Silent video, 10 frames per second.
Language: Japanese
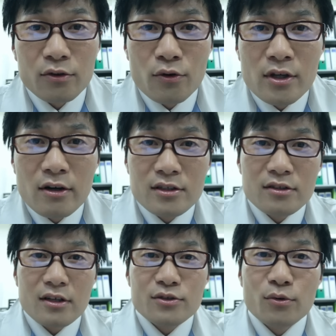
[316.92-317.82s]
あ問い合わせ
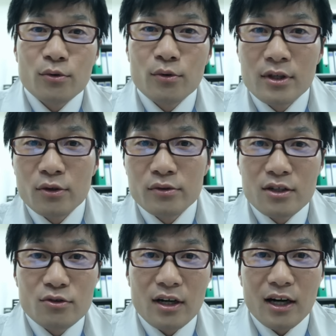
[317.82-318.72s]
には速攻で答え
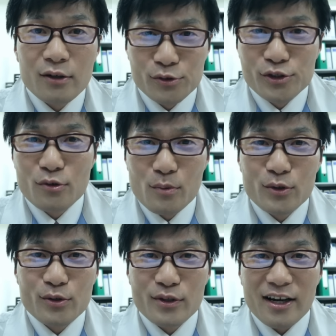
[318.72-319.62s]
るのがうちの
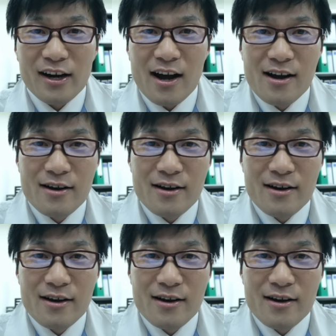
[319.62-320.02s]
モットーだから